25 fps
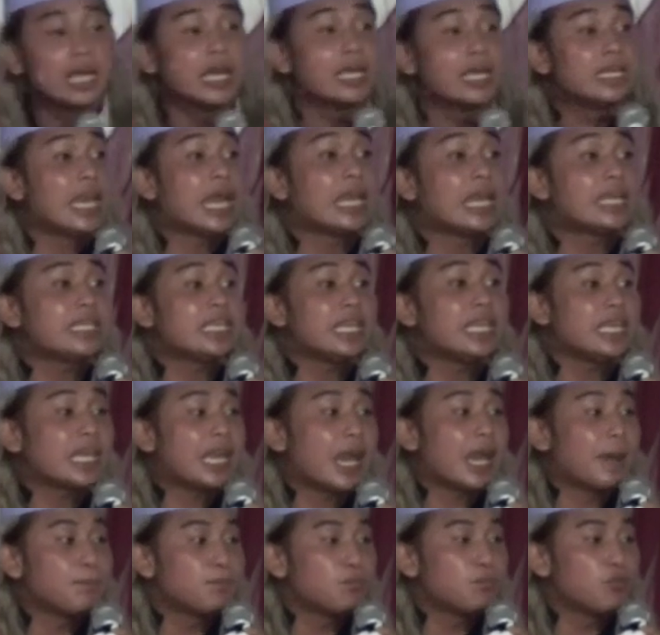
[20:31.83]
Nanti
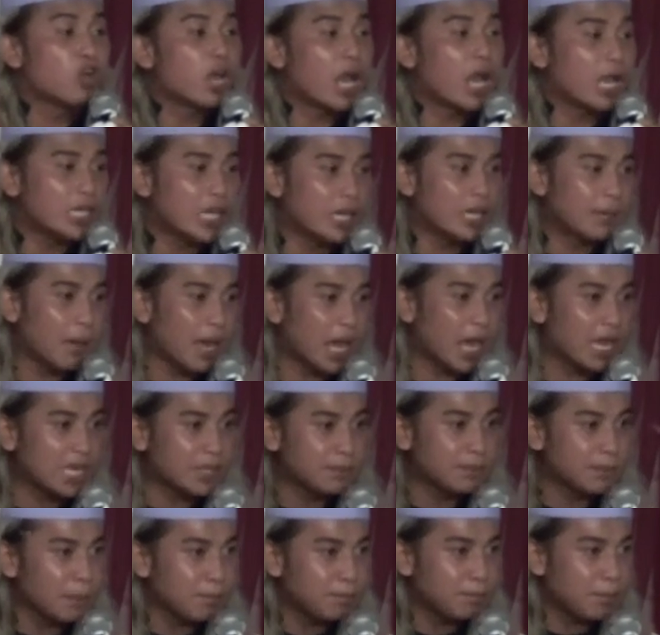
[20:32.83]
kampung kalian bakal
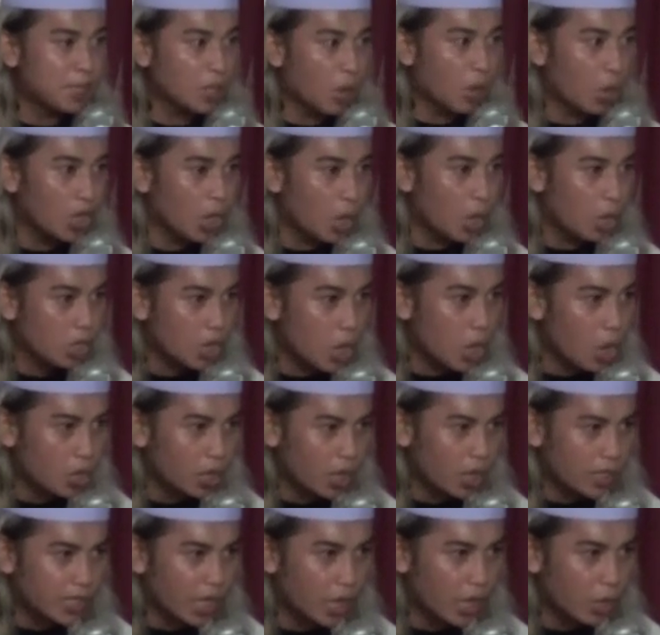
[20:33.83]
dipimpin oleh
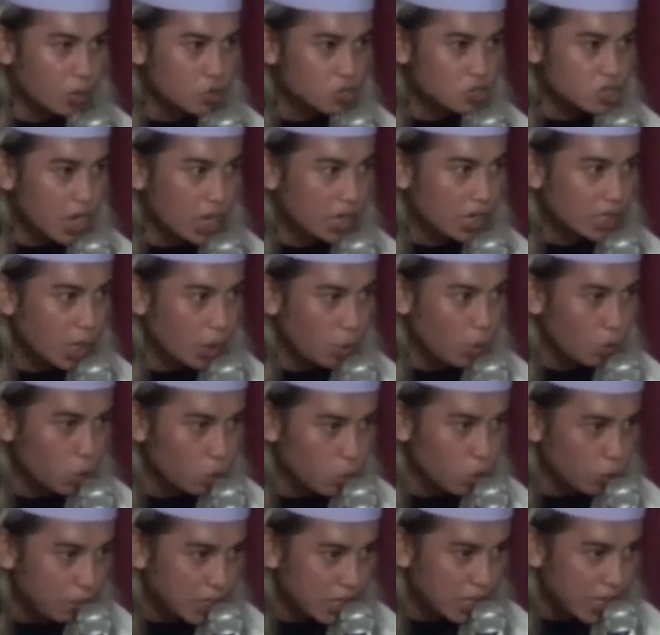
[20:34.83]
orang-orang yang rusak.
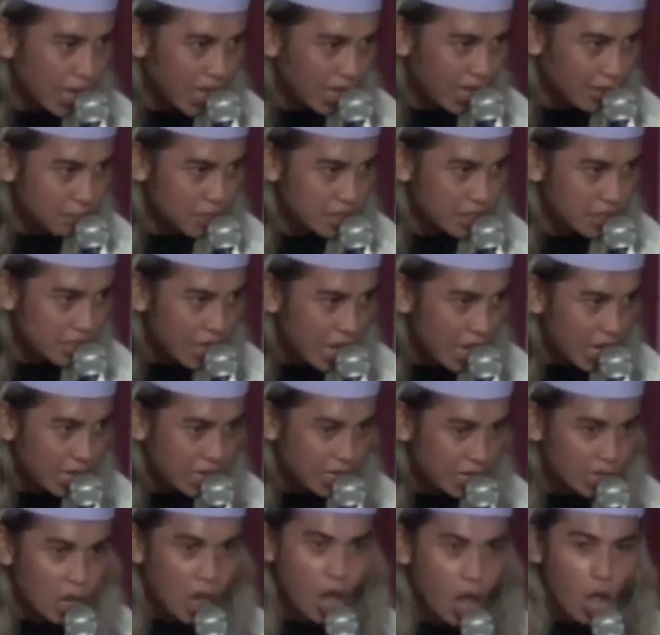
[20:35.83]
Na'udzubillahi min
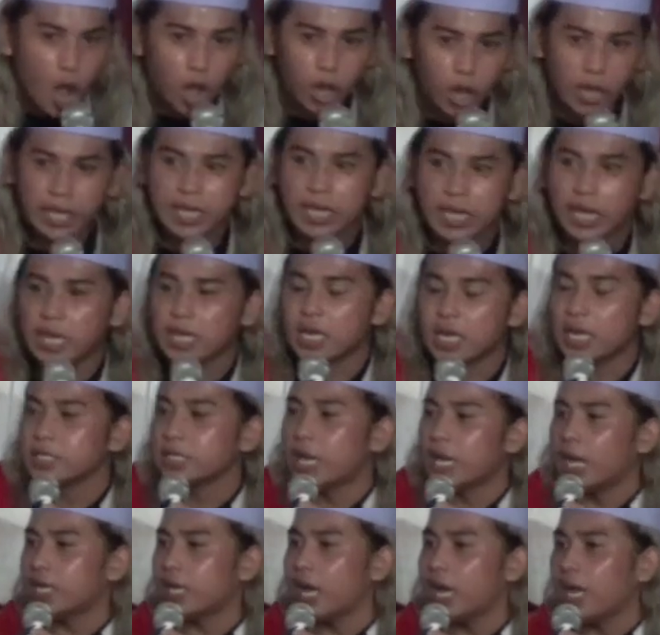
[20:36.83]
dzalik. Oleh karenanya
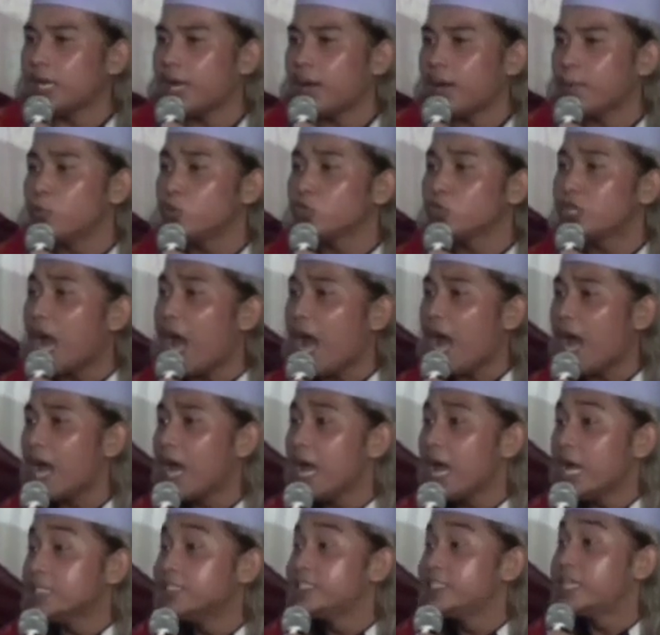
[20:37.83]
anak-anak muda,
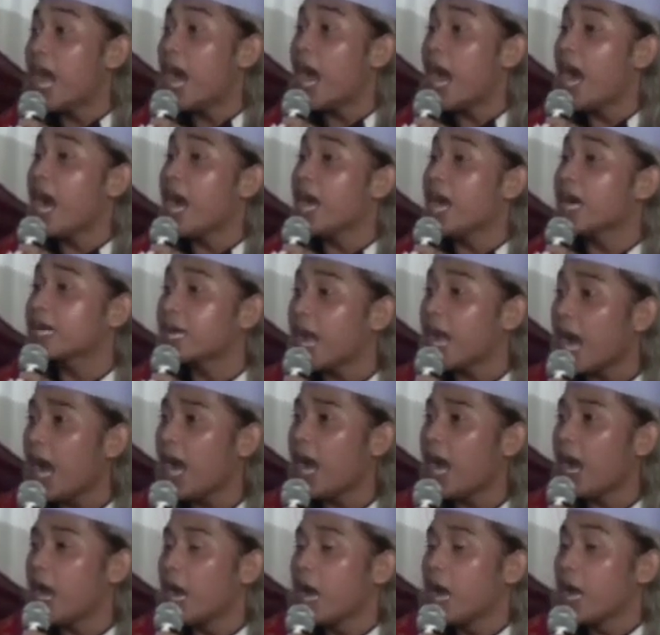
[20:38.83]

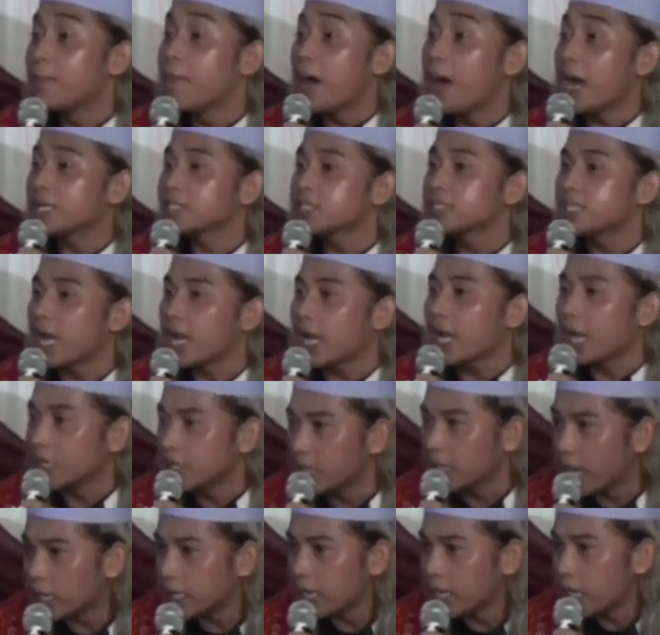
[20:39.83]
jaga bangsa
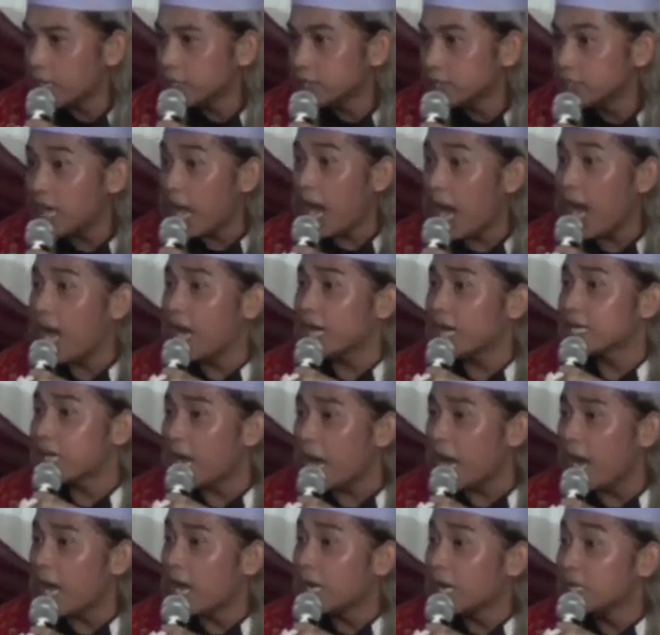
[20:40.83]
kalian,
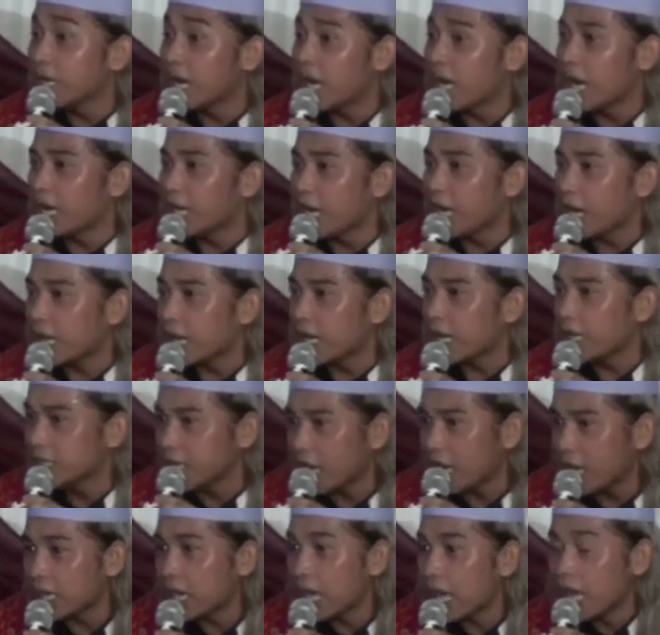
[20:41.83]
jaga negara kalian,